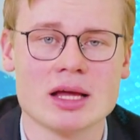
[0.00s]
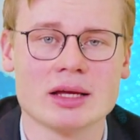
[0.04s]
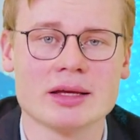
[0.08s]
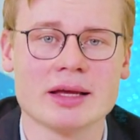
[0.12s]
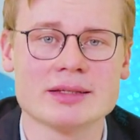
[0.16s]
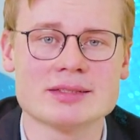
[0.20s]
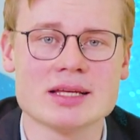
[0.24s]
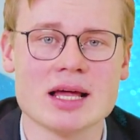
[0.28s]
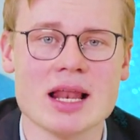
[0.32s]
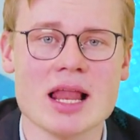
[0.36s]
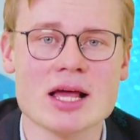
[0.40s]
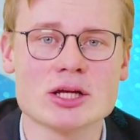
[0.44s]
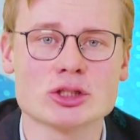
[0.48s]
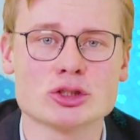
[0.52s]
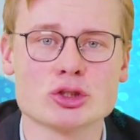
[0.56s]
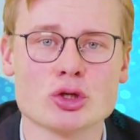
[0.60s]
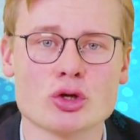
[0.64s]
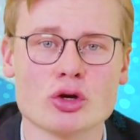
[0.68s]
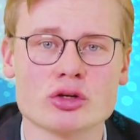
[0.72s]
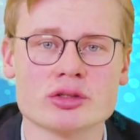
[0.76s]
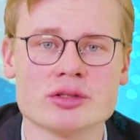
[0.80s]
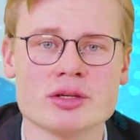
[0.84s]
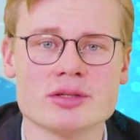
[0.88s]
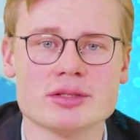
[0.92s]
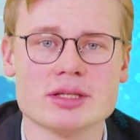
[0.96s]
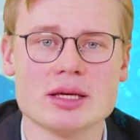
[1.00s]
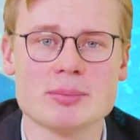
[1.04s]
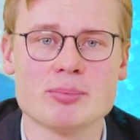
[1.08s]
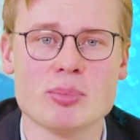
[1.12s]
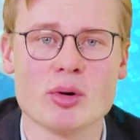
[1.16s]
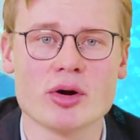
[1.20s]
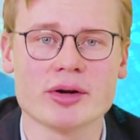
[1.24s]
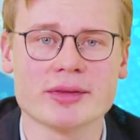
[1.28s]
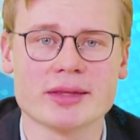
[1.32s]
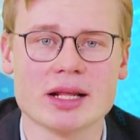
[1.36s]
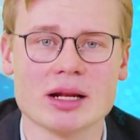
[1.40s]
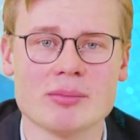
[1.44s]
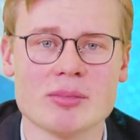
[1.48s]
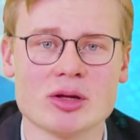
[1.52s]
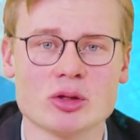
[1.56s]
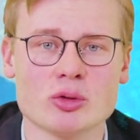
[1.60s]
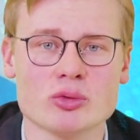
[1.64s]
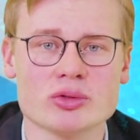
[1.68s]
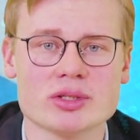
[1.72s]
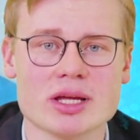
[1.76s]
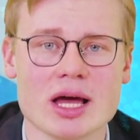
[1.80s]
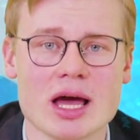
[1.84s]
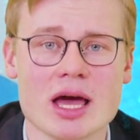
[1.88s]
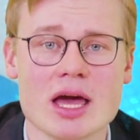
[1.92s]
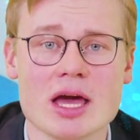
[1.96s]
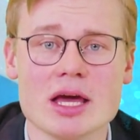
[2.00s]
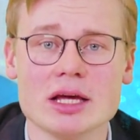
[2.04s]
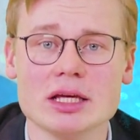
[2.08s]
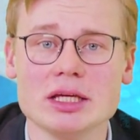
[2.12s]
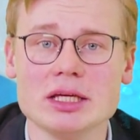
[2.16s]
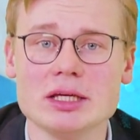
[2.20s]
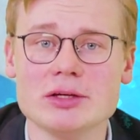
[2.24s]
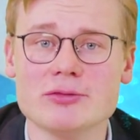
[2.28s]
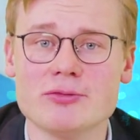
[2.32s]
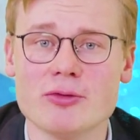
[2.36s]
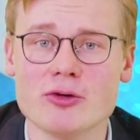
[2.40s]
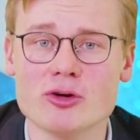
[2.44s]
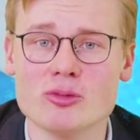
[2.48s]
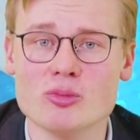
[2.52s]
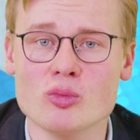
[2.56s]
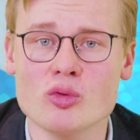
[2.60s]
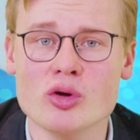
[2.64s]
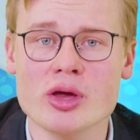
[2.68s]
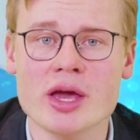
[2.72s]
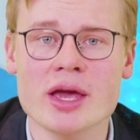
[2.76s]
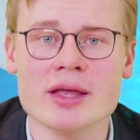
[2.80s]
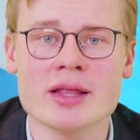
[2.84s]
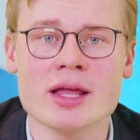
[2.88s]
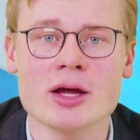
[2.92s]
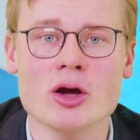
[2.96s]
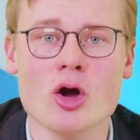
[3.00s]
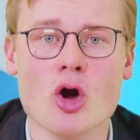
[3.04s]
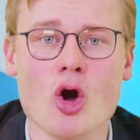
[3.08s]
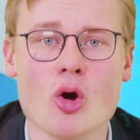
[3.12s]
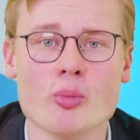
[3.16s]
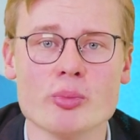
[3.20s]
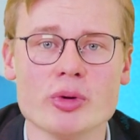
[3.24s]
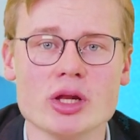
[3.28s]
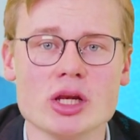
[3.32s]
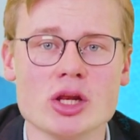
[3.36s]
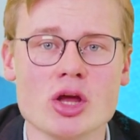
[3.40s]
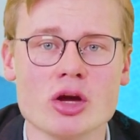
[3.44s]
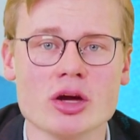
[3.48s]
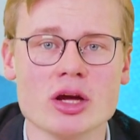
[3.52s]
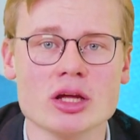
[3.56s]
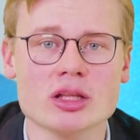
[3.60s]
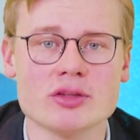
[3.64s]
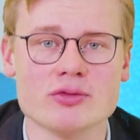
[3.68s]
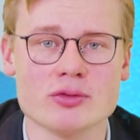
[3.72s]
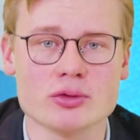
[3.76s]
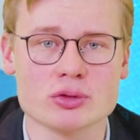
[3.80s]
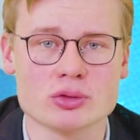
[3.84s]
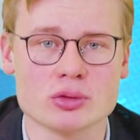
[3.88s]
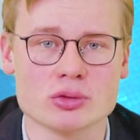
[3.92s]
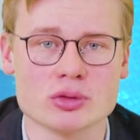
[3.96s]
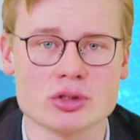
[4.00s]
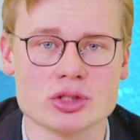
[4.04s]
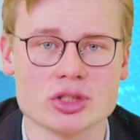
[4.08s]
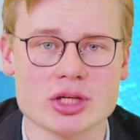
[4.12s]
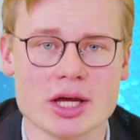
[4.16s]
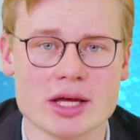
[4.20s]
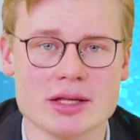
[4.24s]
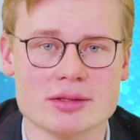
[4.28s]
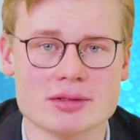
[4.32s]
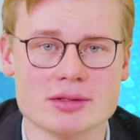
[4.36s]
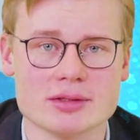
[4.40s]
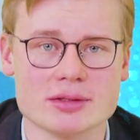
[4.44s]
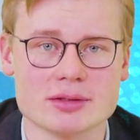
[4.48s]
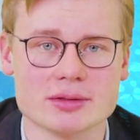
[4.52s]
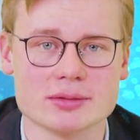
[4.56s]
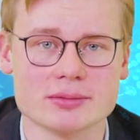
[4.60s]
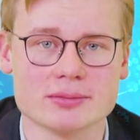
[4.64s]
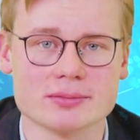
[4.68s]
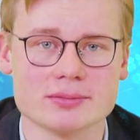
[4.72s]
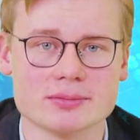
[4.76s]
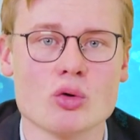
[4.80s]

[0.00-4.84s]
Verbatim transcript: Niezależny rosyjski portal Meduza informuje jednak o milionie 200 tysięcy.